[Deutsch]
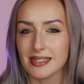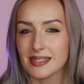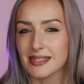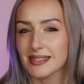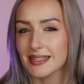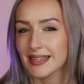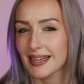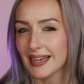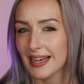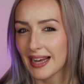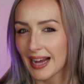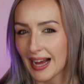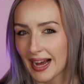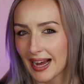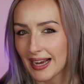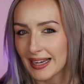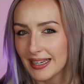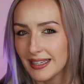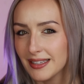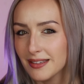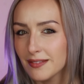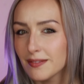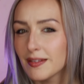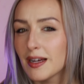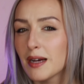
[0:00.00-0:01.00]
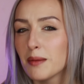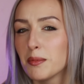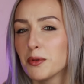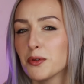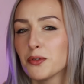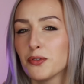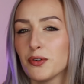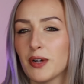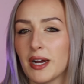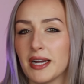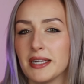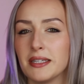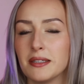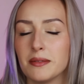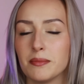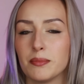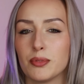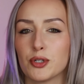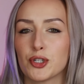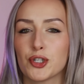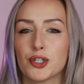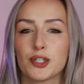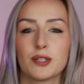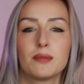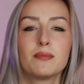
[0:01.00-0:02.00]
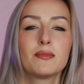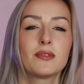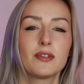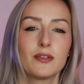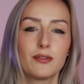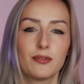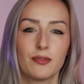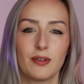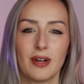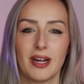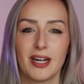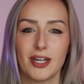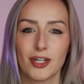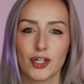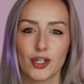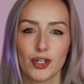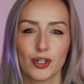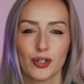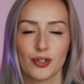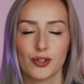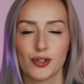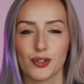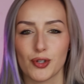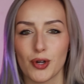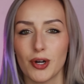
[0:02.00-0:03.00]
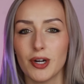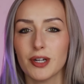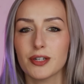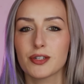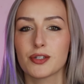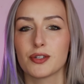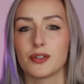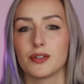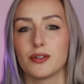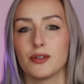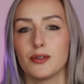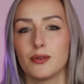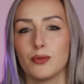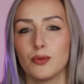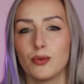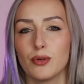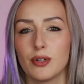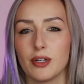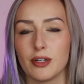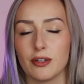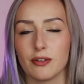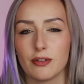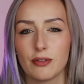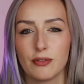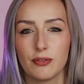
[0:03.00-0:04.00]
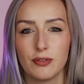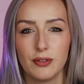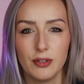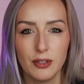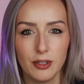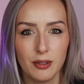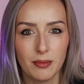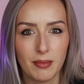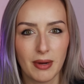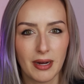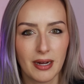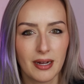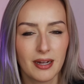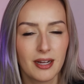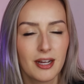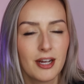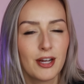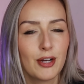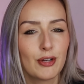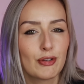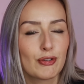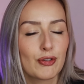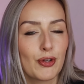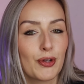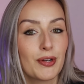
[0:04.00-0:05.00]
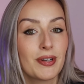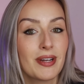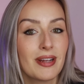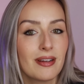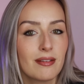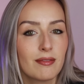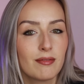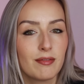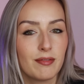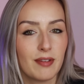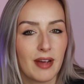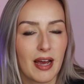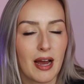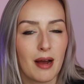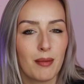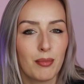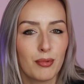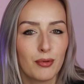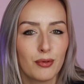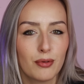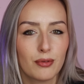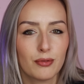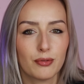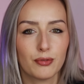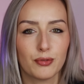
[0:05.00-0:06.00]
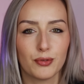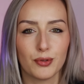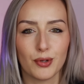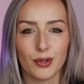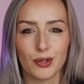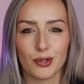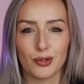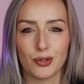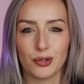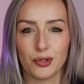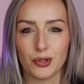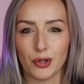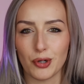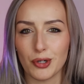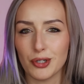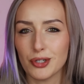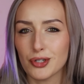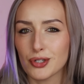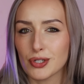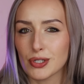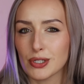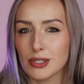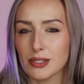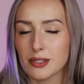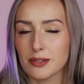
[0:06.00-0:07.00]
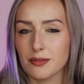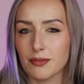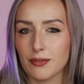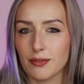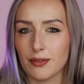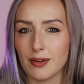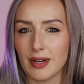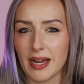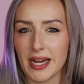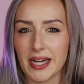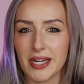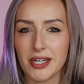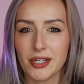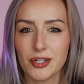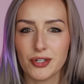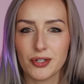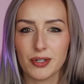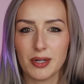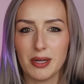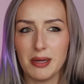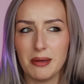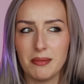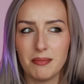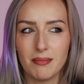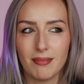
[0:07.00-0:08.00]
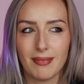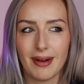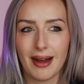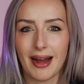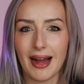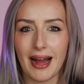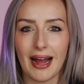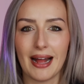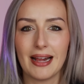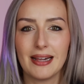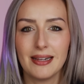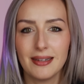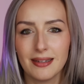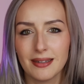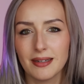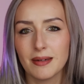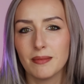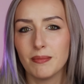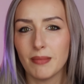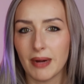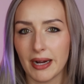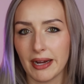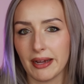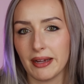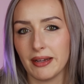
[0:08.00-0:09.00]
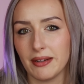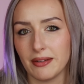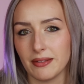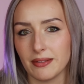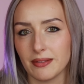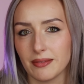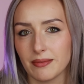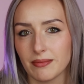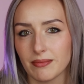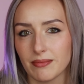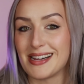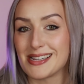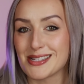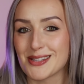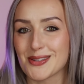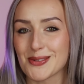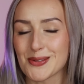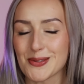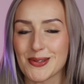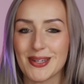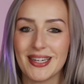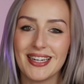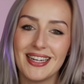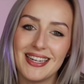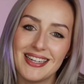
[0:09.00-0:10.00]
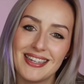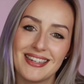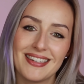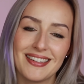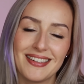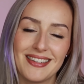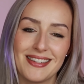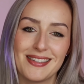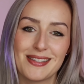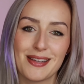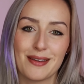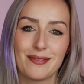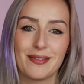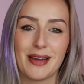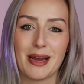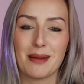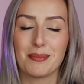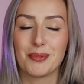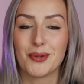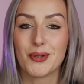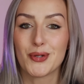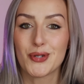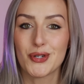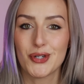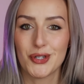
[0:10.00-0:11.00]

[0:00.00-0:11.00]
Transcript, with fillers: ist keine Werbung für eine bestimmte Fleischsorte oder Firma, sondern Werbung für deutsches Fleisch im Allgemeinen. Also in dieser Werbung